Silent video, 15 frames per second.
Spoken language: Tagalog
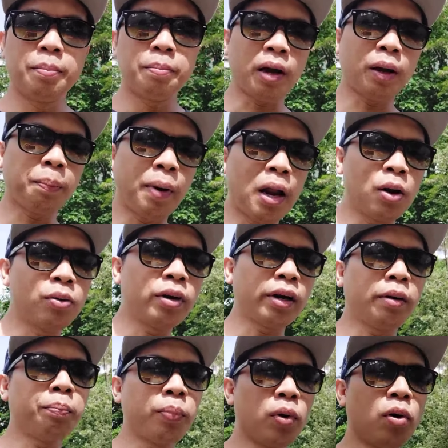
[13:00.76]
Pakipollow na
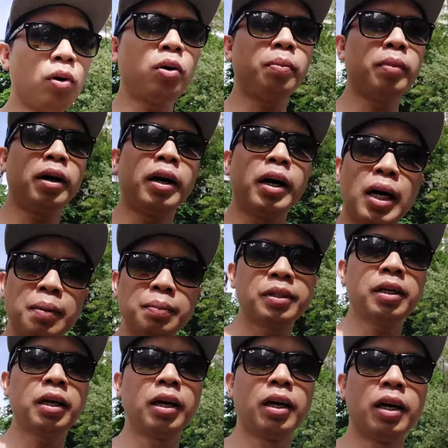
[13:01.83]
rin po ako mga cabs.
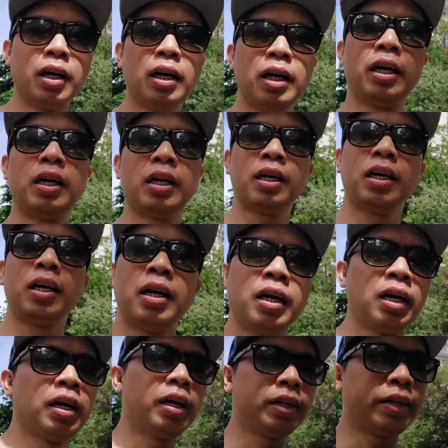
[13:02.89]
Uh, ah,
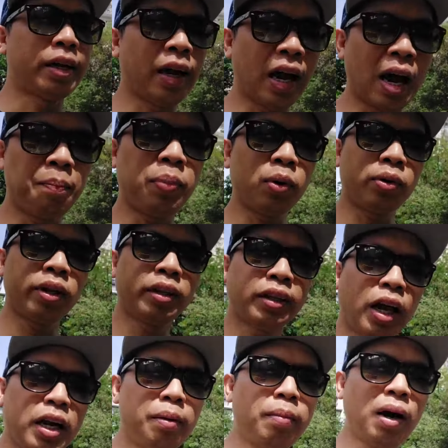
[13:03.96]
Nag-upload din
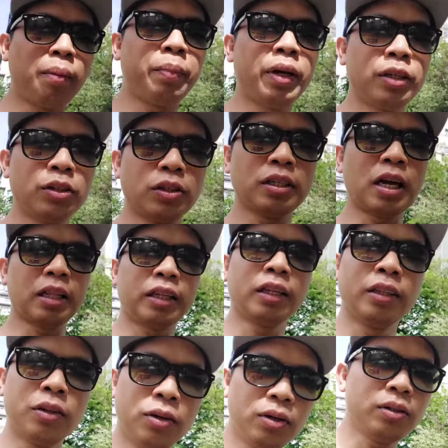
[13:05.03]
tayo ng mga videos
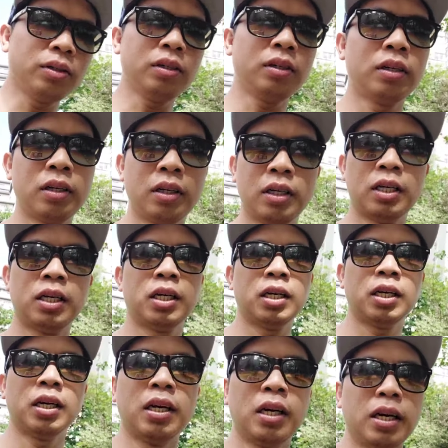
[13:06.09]
natin doon
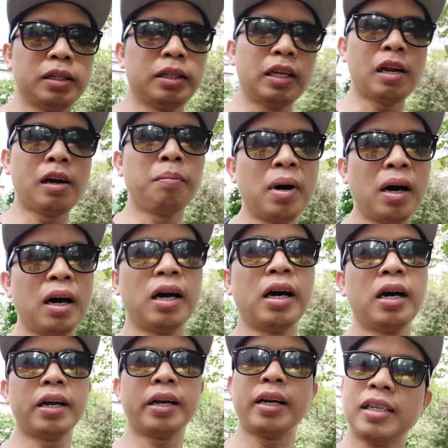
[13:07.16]
at ilang
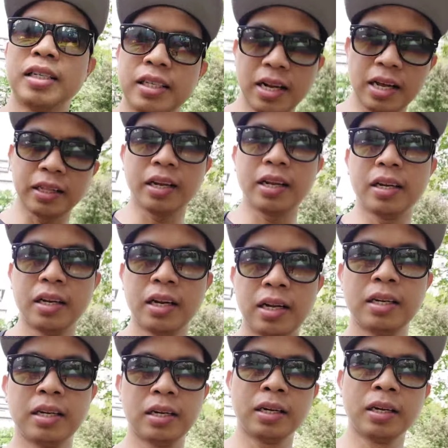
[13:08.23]
mga reels natin.
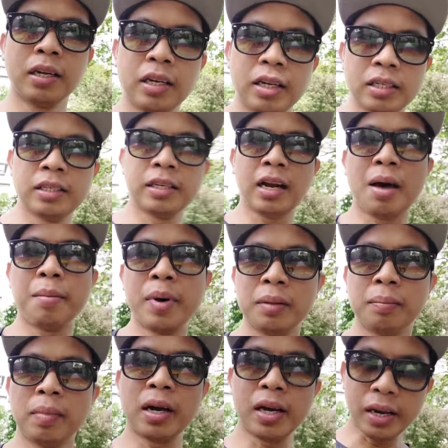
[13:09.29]

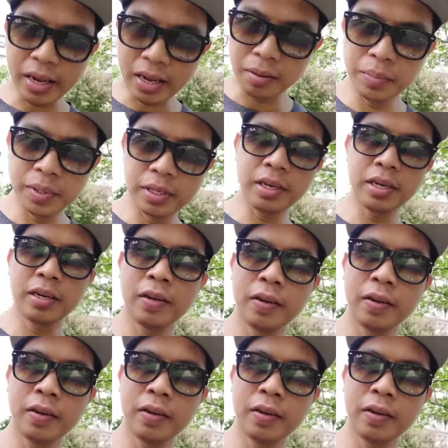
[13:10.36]
Salamat mga Cubs.